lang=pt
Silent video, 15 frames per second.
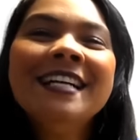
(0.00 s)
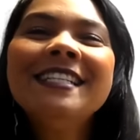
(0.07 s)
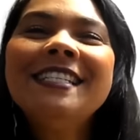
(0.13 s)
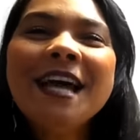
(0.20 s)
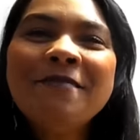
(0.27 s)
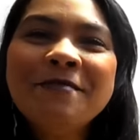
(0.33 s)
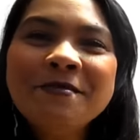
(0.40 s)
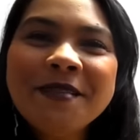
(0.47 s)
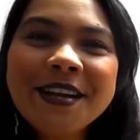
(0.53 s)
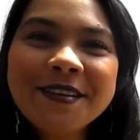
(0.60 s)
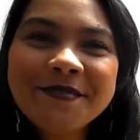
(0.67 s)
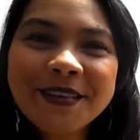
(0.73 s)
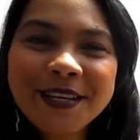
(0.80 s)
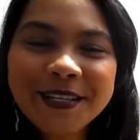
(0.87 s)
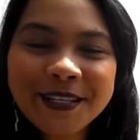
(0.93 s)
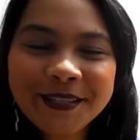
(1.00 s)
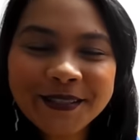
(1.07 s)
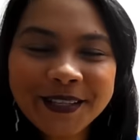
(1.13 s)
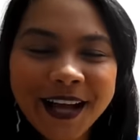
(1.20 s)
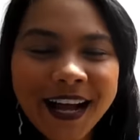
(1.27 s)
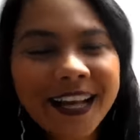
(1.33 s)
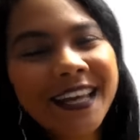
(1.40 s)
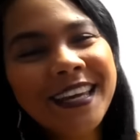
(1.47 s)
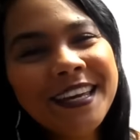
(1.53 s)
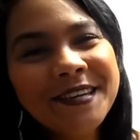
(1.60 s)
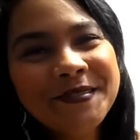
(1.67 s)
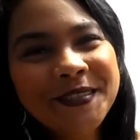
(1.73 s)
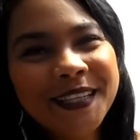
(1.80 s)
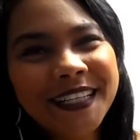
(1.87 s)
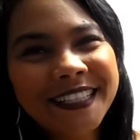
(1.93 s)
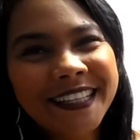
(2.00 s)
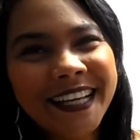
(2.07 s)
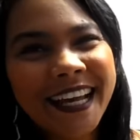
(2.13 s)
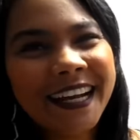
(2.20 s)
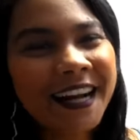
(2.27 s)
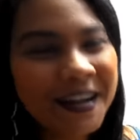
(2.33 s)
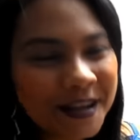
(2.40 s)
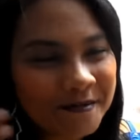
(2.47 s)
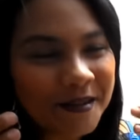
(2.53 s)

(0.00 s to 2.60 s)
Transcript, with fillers: Se é a primeira vez que tu tá aqui, minha nega,